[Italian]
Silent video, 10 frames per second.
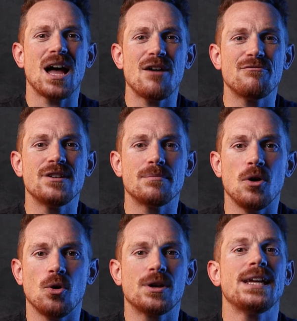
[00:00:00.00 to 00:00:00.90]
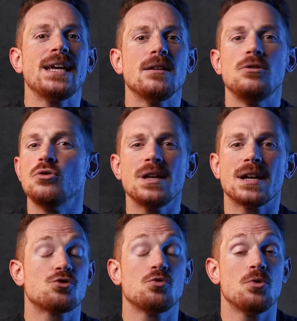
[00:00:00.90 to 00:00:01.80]
affermò che non
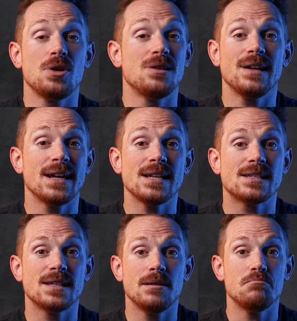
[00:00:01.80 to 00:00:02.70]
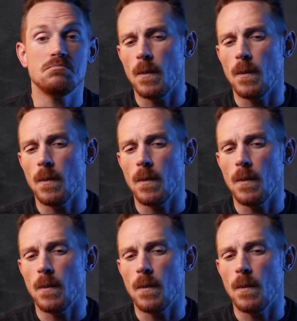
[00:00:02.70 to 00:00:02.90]
era suo interesse,